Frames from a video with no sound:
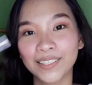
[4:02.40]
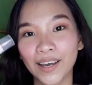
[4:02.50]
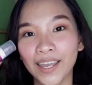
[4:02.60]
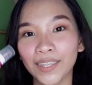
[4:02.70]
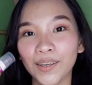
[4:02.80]
So,
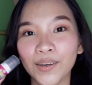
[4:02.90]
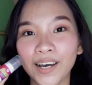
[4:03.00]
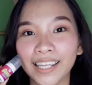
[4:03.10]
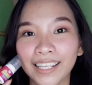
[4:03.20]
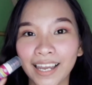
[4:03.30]
ito
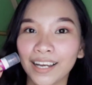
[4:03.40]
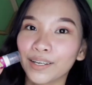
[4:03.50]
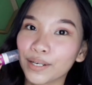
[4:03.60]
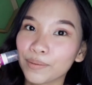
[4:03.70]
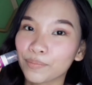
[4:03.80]
yung
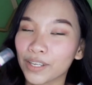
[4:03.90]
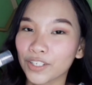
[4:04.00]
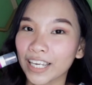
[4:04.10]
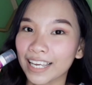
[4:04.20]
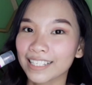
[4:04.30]
kanilang cream
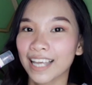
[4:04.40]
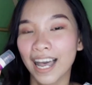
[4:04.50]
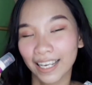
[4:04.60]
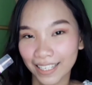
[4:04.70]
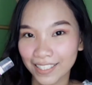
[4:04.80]
blush, guys,
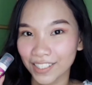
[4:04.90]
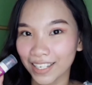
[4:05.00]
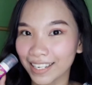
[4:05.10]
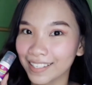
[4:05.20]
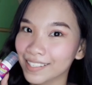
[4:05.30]
sa aking
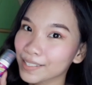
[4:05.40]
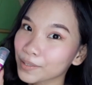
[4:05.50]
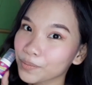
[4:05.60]
cheeks.